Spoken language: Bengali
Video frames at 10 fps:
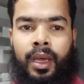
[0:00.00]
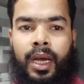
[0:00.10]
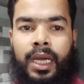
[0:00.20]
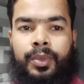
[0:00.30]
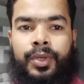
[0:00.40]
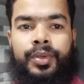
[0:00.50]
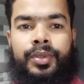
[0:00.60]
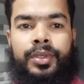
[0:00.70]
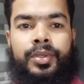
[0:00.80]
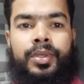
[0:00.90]
আর
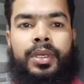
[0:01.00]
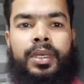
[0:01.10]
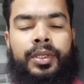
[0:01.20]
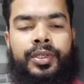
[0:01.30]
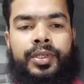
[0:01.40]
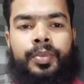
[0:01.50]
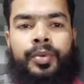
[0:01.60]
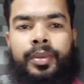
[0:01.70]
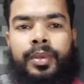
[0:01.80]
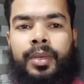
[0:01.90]
ভিডিওটি যদি কিঞ্চিত
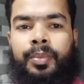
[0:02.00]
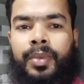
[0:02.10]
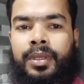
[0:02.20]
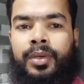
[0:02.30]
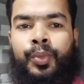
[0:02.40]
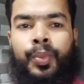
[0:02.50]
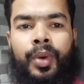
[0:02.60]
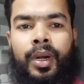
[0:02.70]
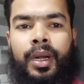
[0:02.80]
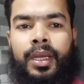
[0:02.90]
পরিমাণে আপনাদের
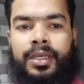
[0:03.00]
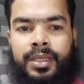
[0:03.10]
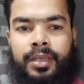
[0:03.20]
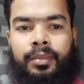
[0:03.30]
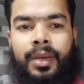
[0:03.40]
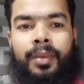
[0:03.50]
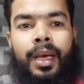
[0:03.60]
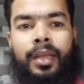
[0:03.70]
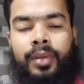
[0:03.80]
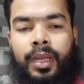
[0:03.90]
উপকারে আসে বা
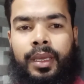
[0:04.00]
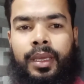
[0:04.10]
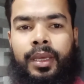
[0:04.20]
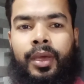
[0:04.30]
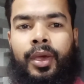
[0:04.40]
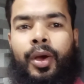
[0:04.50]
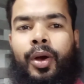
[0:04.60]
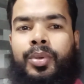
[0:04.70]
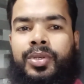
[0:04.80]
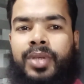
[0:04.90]
ভালো লাগে
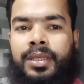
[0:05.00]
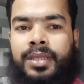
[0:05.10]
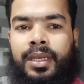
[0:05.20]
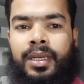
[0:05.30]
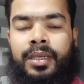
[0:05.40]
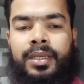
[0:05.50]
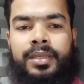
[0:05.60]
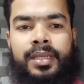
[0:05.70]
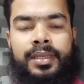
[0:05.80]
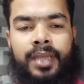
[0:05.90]
অবশ্যই চ্যানেলটি
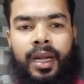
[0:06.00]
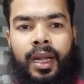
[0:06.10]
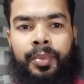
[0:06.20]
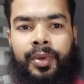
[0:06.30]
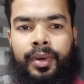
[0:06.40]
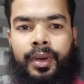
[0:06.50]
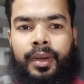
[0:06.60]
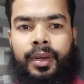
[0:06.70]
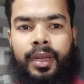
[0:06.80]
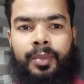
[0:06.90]
সাবস্ক্রাইব করে
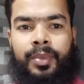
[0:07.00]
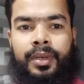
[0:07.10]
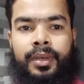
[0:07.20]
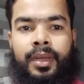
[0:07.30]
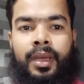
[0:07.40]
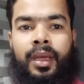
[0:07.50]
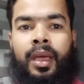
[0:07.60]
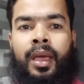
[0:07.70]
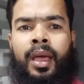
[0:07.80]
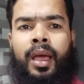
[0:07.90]
রাখবেন
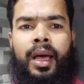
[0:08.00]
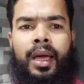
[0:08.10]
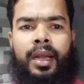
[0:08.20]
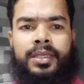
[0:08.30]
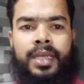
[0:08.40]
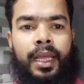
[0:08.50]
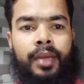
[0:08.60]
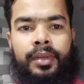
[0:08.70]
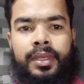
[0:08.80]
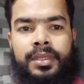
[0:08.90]
আর যারা
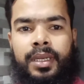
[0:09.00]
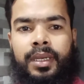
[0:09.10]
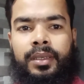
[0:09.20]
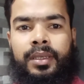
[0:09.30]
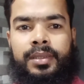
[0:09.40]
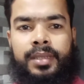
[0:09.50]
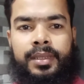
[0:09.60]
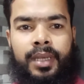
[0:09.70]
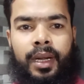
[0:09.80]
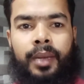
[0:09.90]
এখন এই চ্যানেলটি
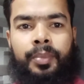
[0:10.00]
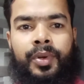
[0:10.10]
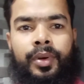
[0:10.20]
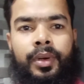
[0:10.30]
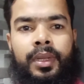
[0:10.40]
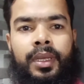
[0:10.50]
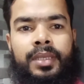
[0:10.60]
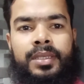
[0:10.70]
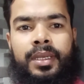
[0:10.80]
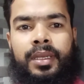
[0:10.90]
সাবস্ক্রাইব করেননি এই
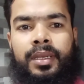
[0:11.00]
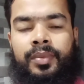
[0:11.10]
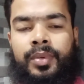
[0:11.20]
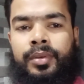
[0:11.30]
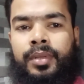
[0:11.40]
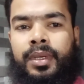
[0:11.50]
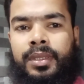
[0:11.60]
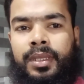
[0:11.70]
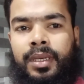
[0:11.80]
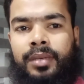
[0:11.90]
চ্যানেলের ভিডিও
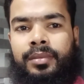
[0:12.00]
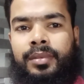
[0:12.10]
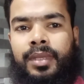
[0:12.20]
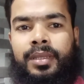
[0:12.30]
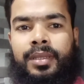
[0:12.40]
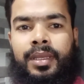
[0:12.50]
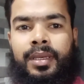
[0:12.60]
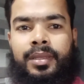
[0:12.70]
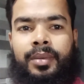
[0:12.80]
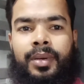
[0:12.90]
দেখতে থাকুন দেখতে
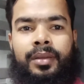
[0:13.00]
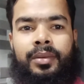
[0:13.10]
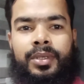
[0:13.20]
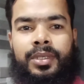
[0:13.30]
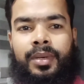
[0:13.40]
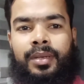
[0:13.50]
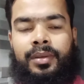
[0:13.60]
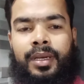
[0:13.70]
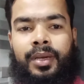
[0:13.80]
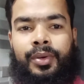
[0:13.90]
দেখতে ভালোবাসা ভালো
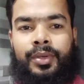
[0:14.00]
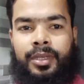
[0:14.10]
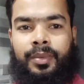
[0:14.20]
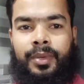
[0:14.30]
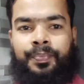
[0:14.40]
লাগা হয়ে যাবে